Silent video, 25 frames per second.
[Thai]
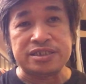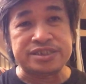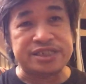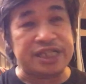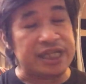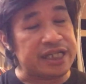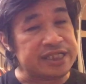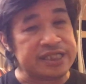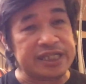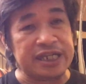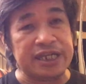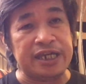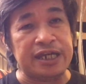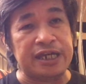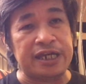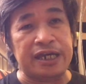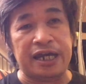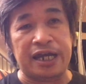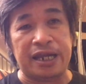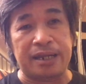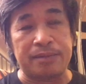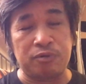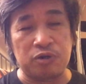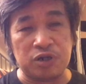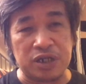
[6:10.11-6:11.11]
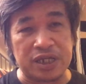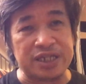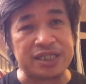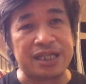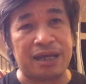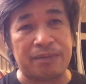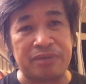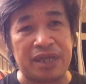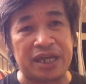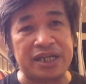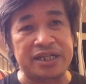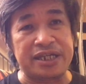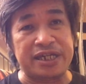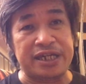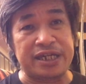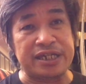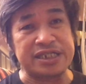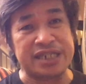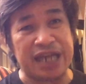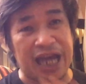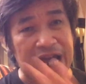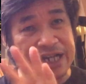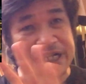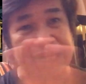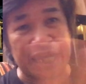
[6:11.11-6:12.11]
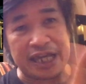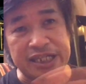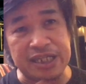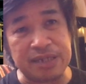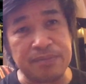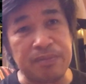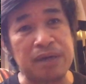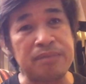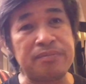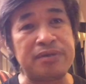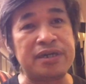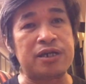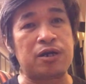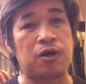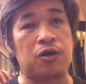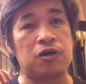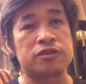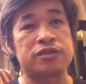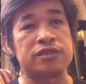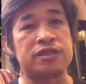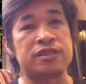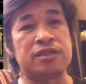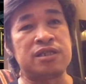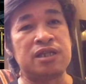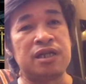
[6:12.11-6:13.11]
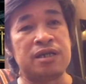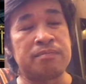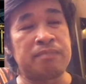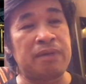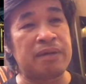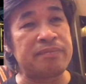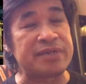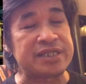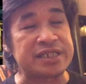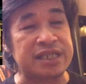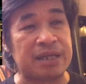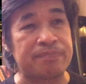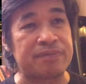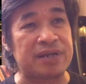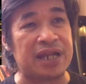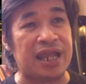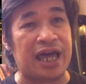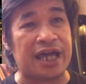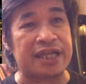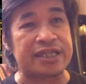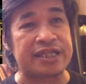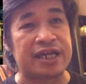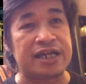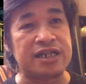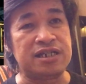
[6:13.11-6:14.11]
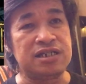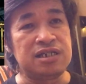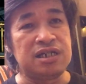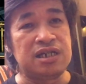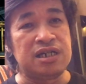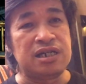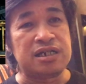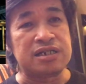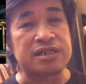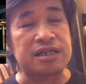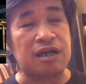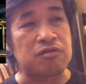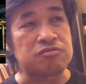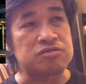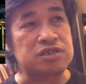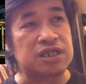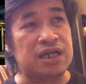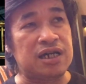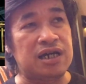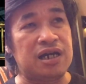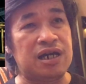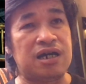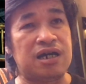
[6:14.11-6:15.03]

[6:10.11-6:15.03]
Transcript: CG อะไรพวกนี้ทำได้ดีฉากไหนที่ไม่มีคนไม่มีสัตว์ประหลาดนะ เราจะ